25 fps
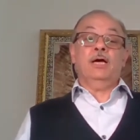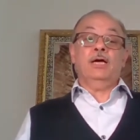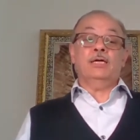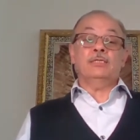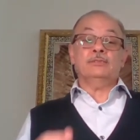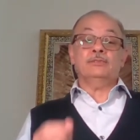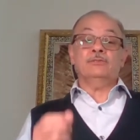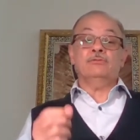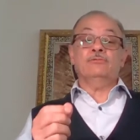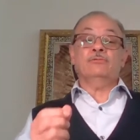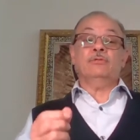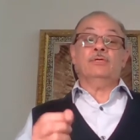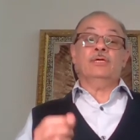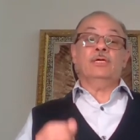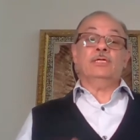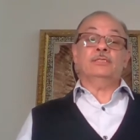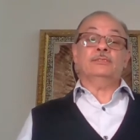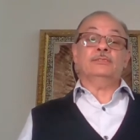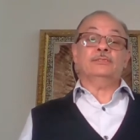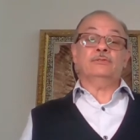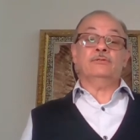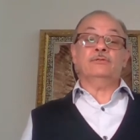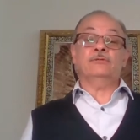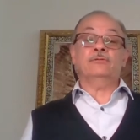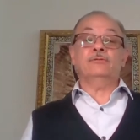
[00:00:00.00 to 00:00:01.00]
hace un
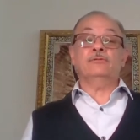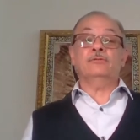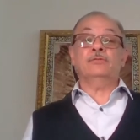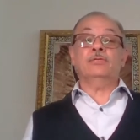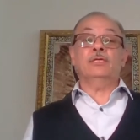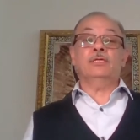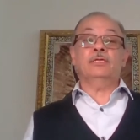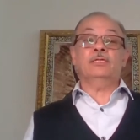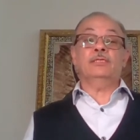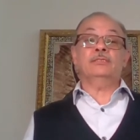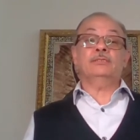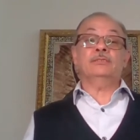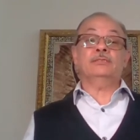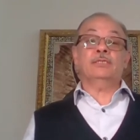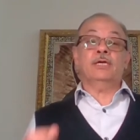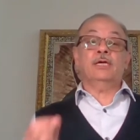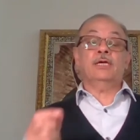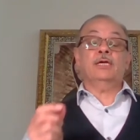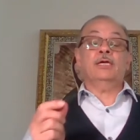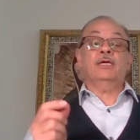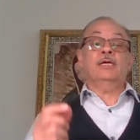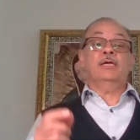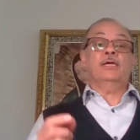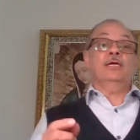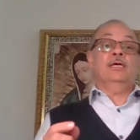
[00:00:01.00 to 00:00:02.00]
gesto donde
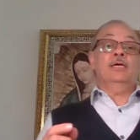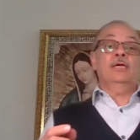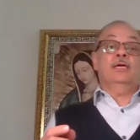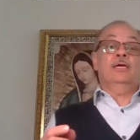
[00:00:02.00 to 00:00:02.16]
dice